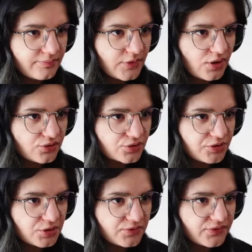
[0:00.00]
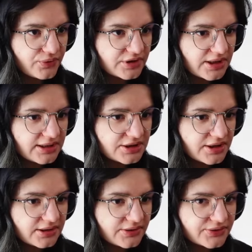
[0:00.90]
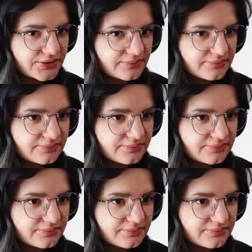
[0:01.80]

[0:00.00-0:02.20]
No, już mi to mówiłeś, ale dzięks.